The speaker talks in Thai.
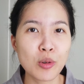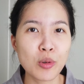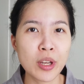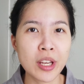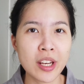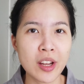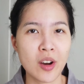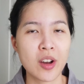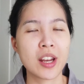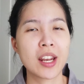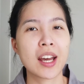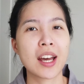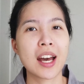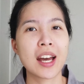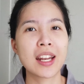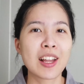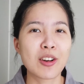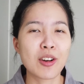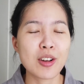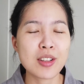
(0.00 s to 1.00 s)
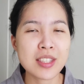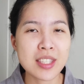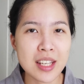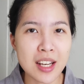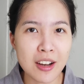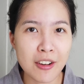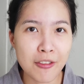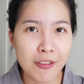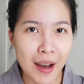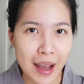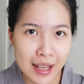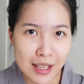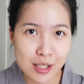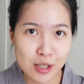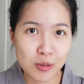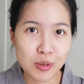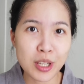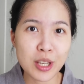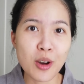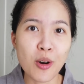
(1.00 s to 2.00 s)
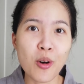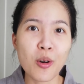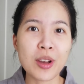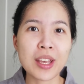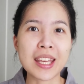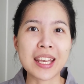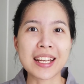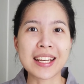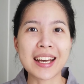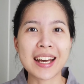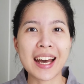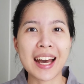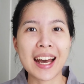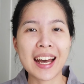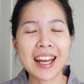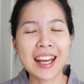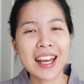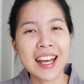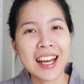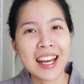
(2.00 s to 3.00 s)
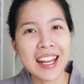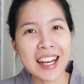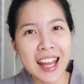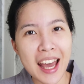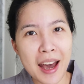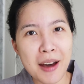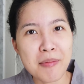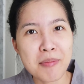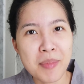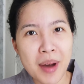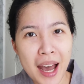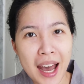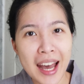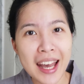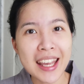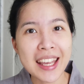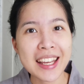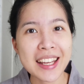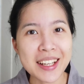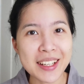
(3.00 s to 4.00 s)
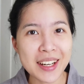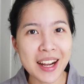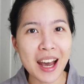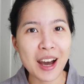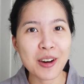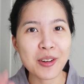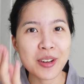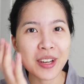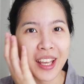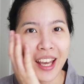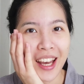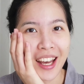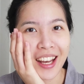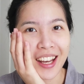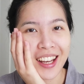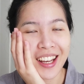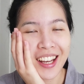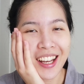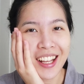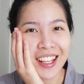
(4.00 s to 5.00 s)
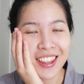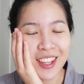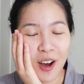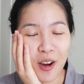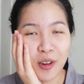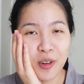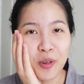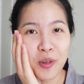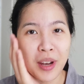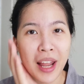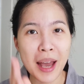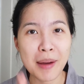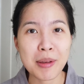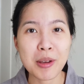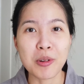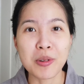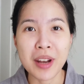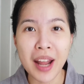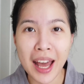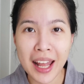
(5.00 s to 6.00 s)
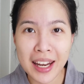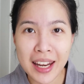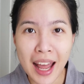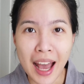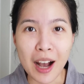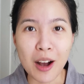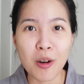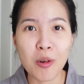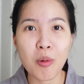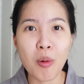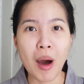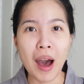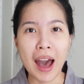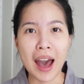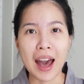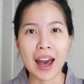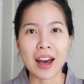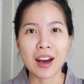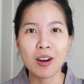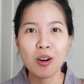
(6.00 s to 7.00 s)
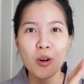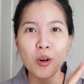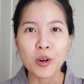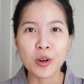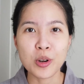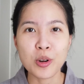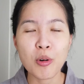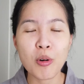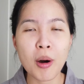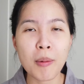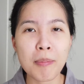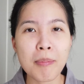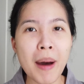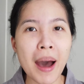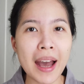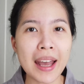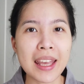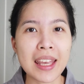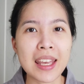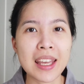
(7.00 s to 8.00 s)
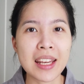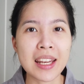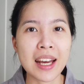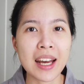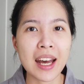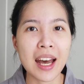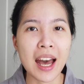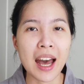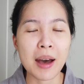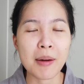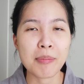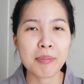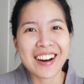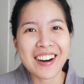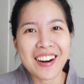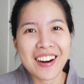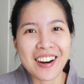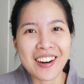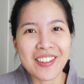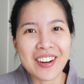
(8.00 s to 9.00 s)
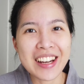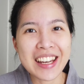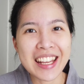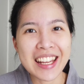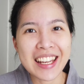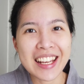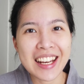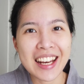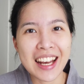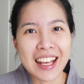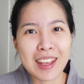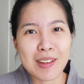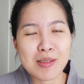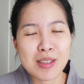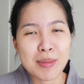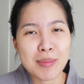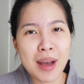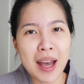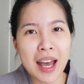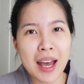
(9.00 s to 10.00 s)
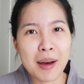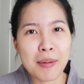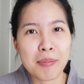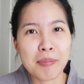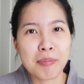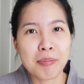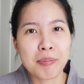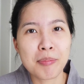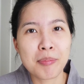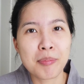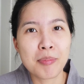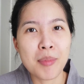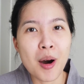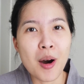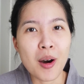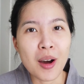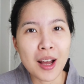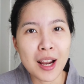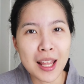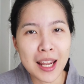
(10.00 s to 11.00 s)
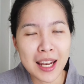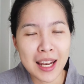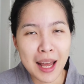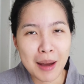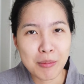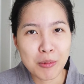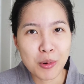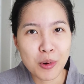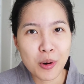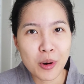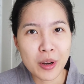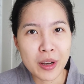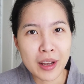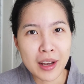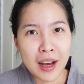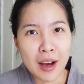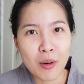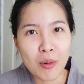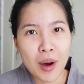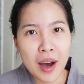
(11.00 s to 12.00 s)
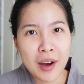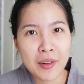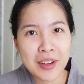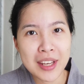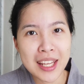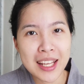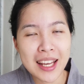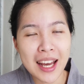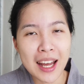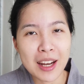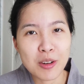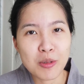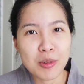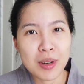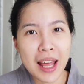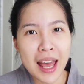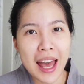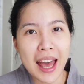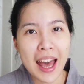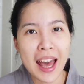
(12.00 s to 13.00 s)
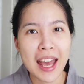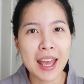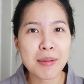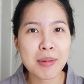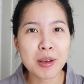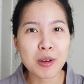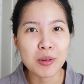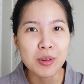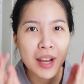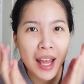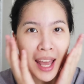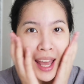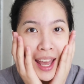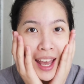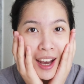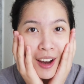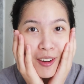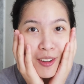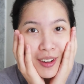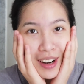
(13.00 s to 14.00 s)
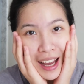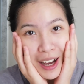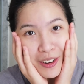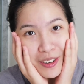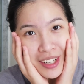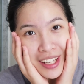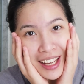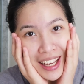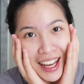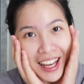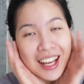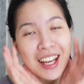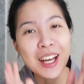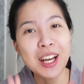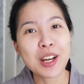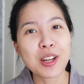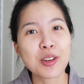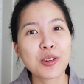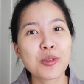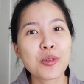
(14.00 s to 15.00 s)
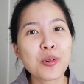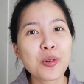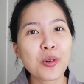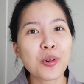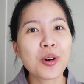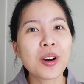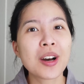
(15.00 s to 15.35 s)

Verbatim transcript: ลุยๆหน่อยนะคะแล้วก็เจอไฟสตูดิโออีกนะคะ ทำให้เราเนี่ยต้องดูแลผิวหน้าหนักกว่าคนทั่วไปนะคะ ก็วันนี้นะคะยิบจะมาบอกเคล็ดลับทุกคนนะคะ ว่าวิธีการดูแลให้ผิวหน้าของเราเนี่ยดู